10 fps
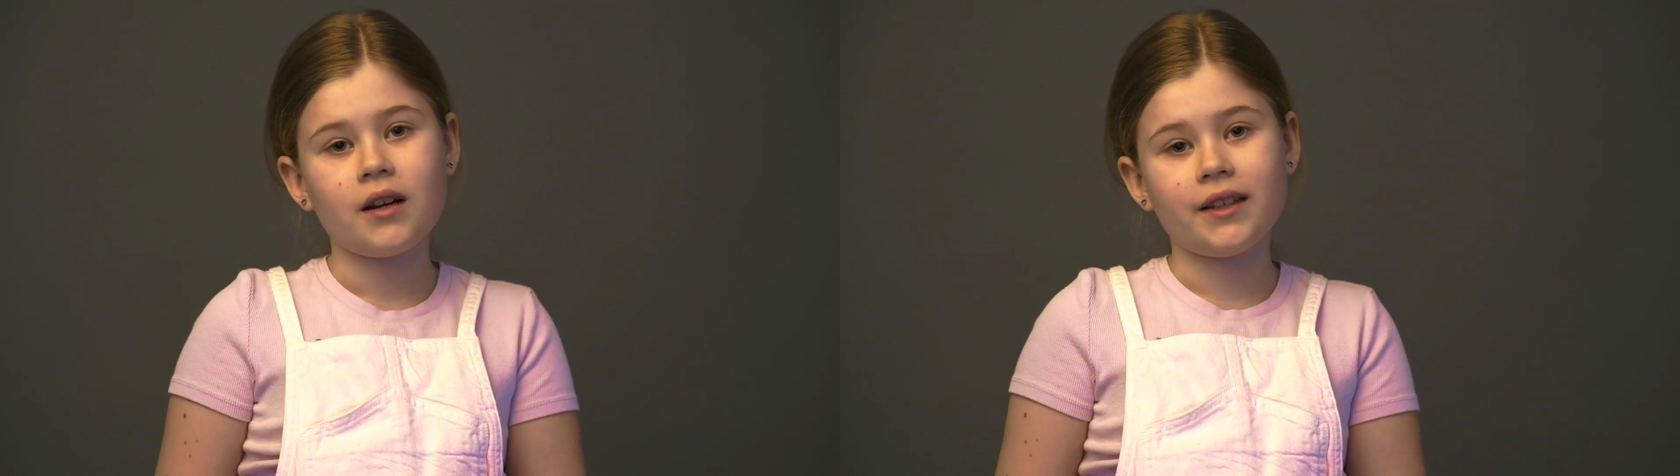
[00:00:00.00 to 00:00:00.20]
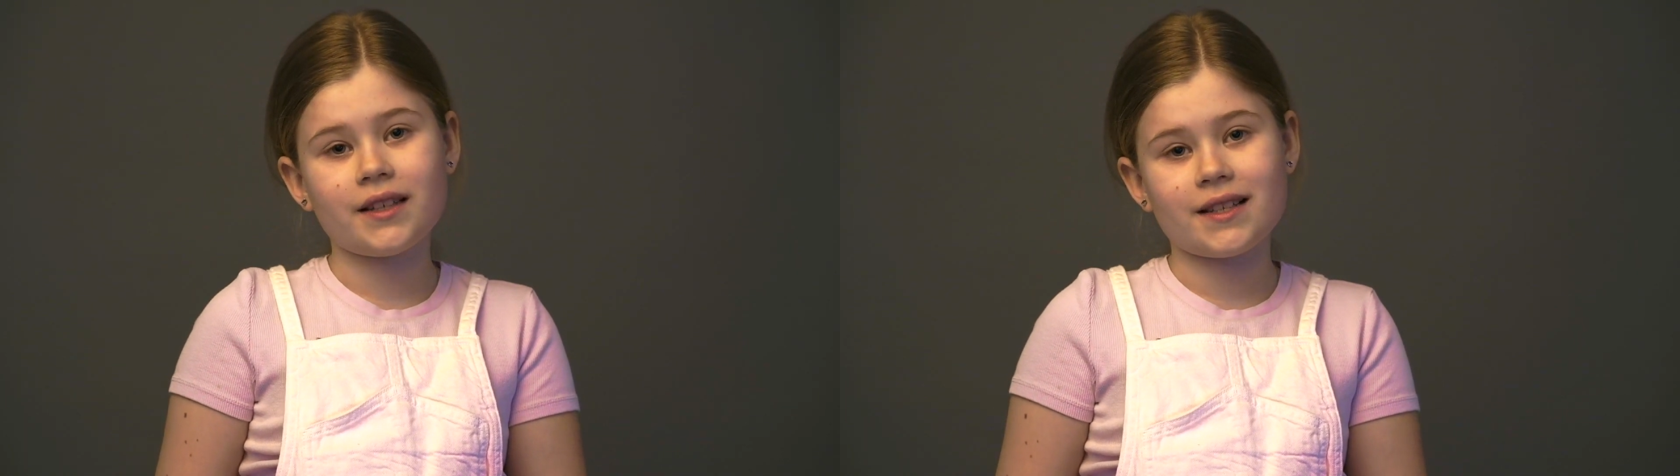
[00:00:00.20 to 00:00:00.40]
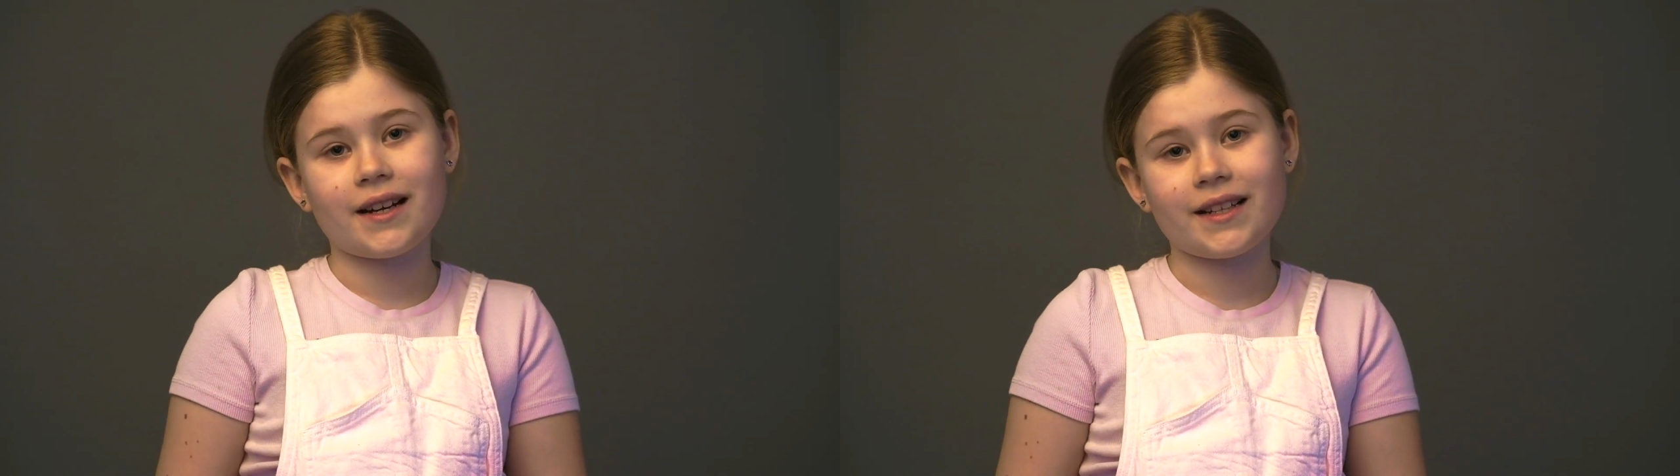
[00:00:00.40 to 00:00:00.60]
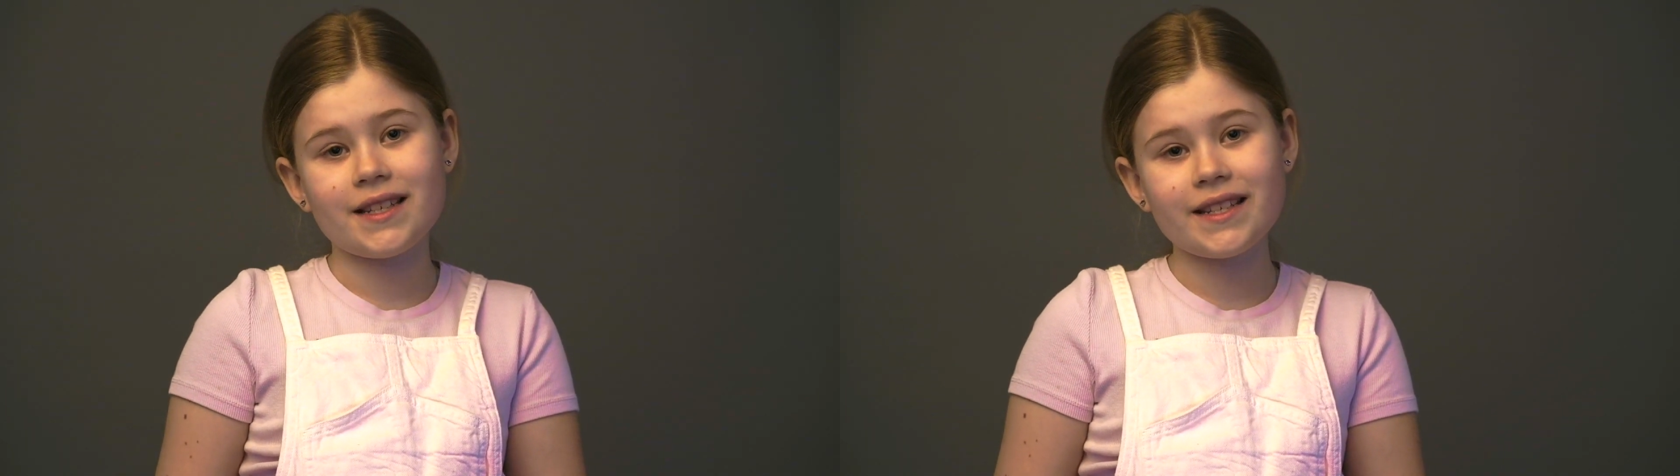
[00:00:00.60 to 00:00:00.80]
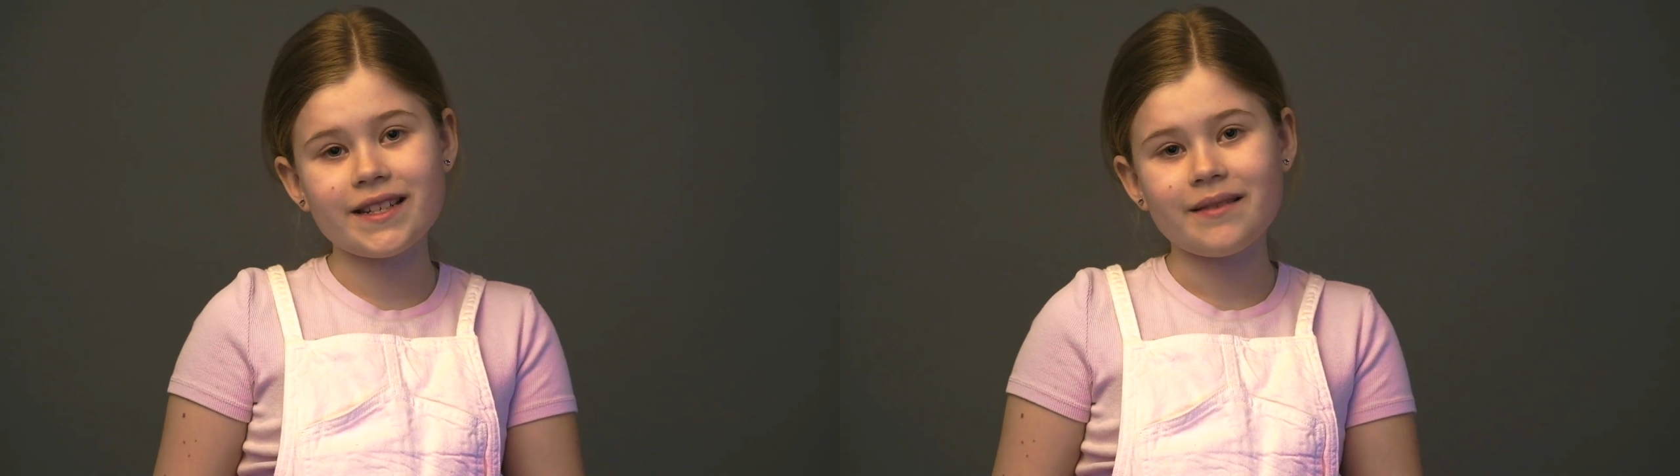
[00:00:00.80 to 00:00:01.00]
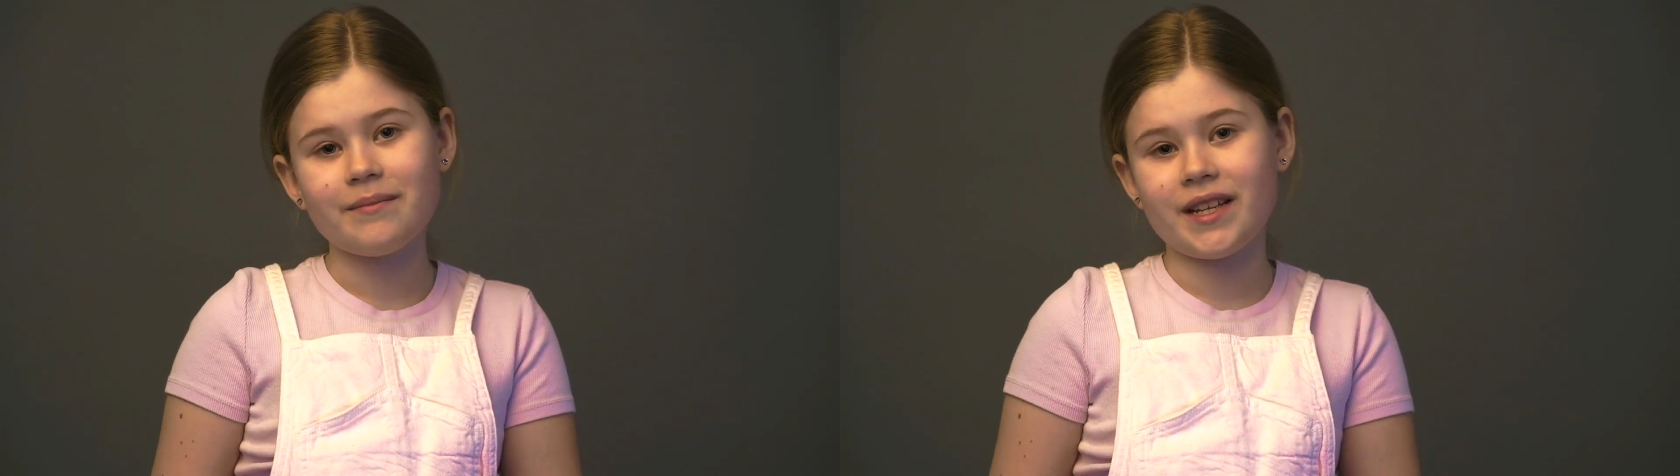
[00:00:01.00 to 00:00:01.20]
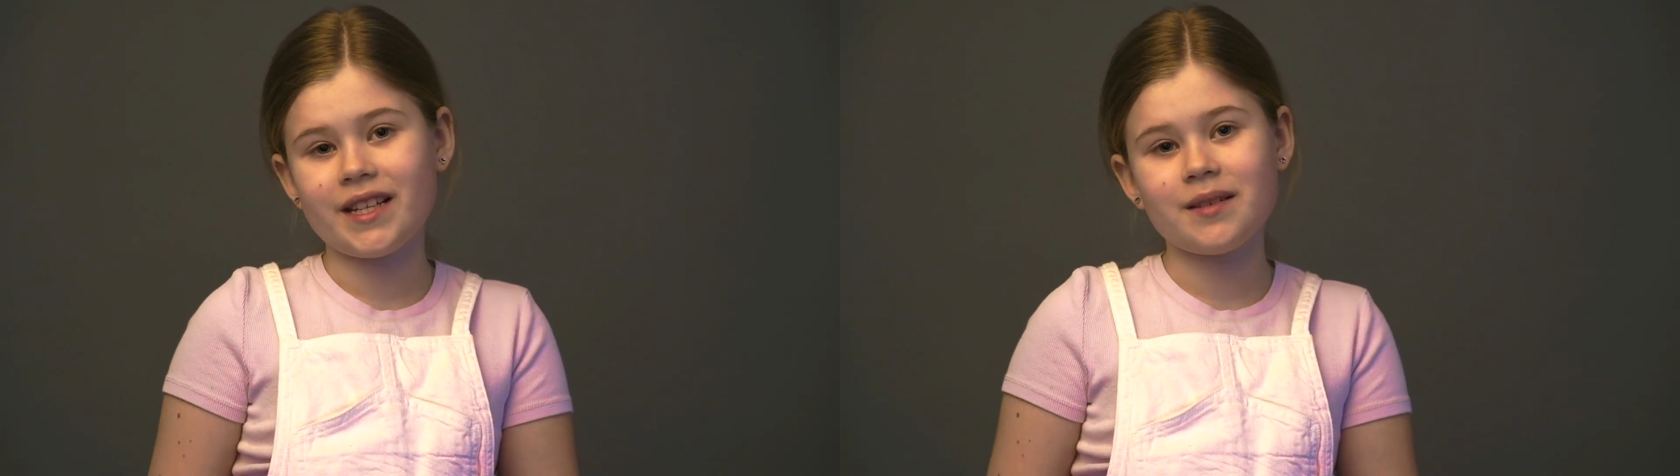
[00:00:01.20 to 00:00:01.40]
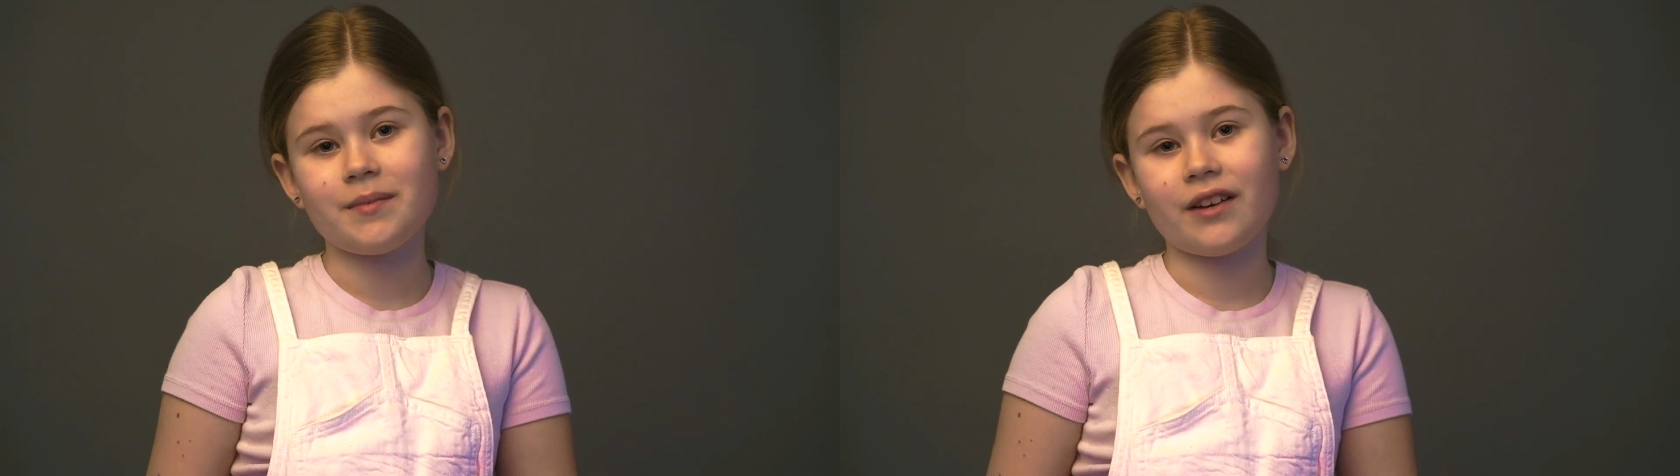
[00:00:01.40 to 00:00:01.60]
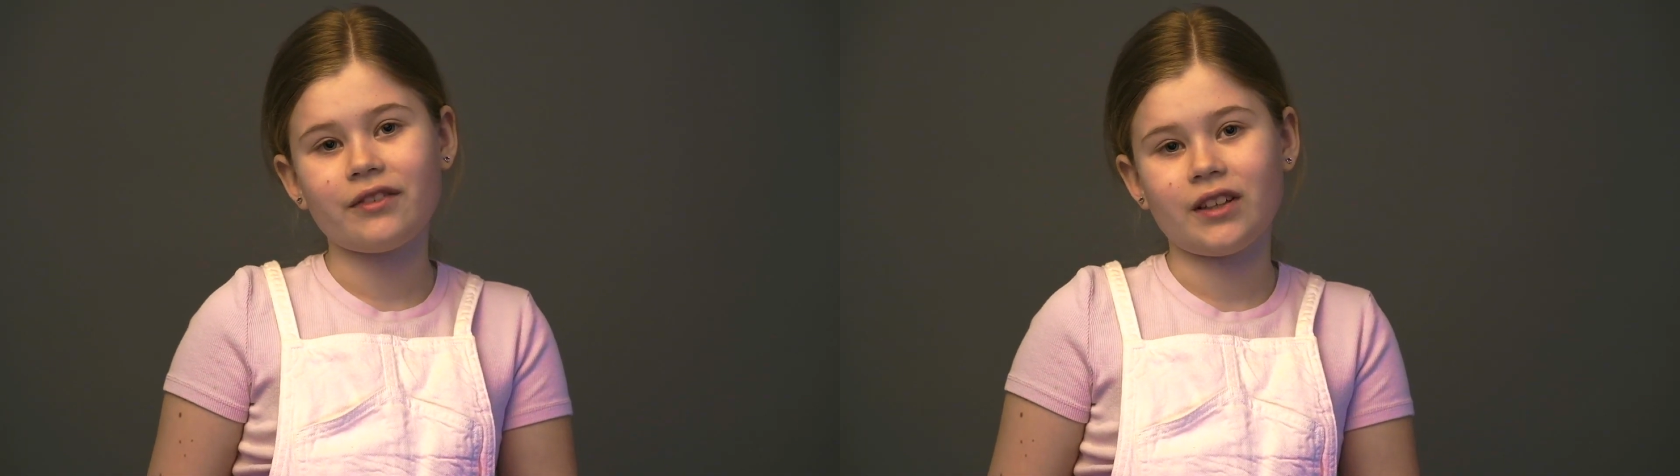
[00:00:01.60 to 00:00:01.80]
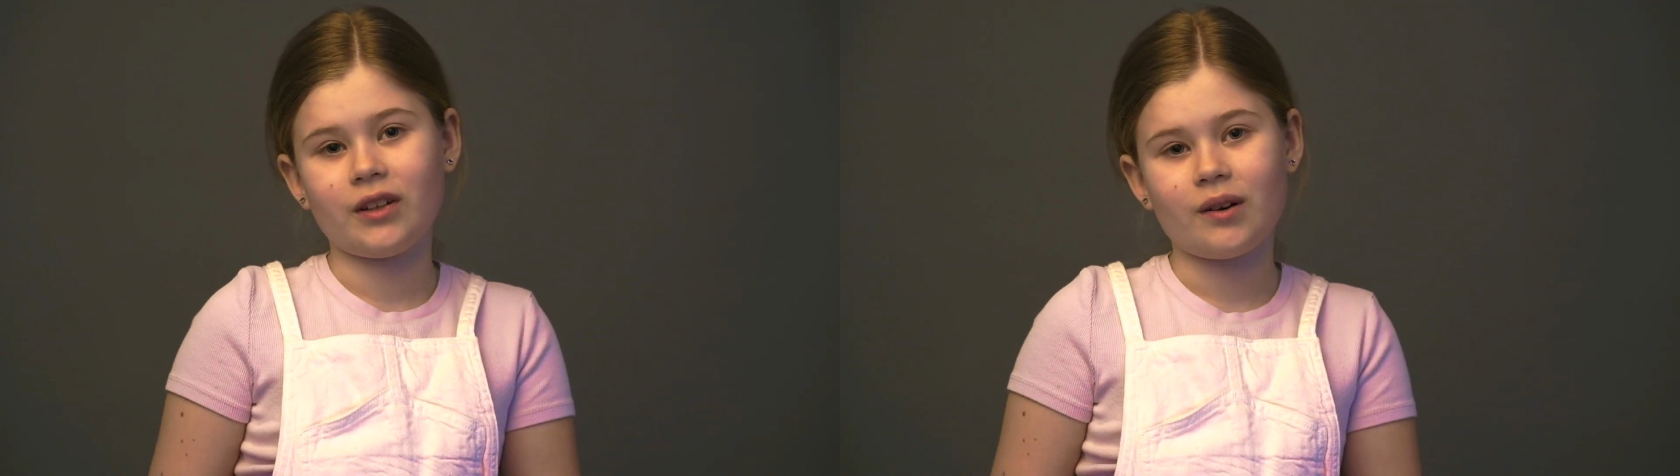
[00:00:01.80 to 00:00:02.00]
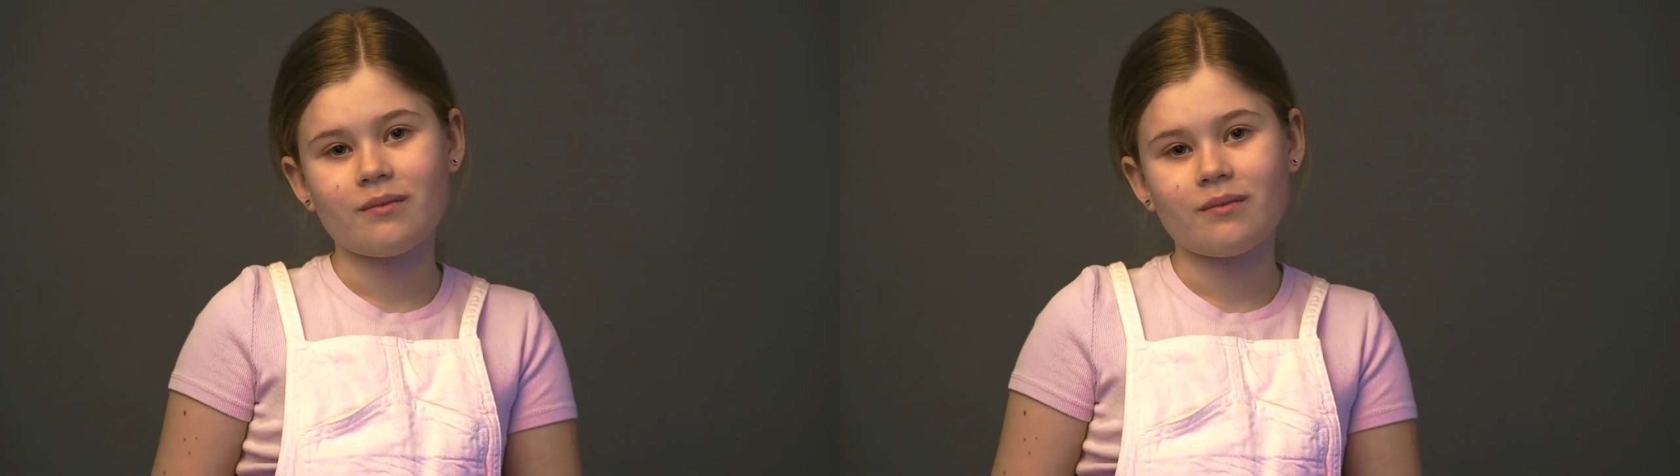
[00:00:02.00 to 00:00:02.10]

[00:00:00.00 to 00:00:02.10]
Если хотите, берите меня в кино.